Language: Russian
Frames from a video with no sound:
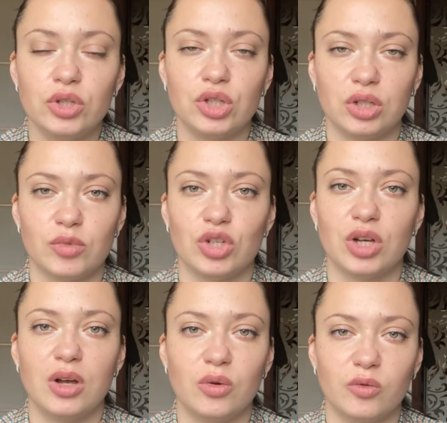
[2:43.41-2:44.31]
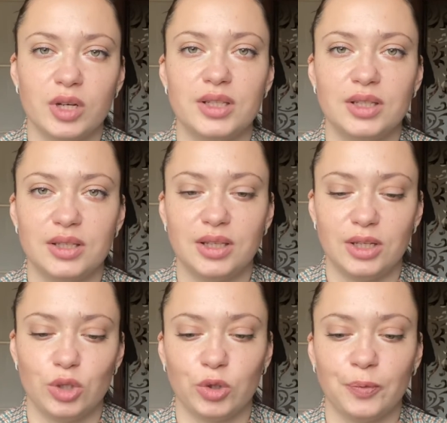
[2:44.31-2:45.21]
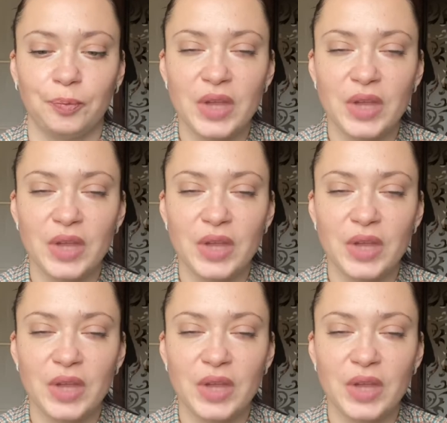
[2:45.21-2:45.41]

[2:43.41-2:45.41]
черемша у вас не зайдет.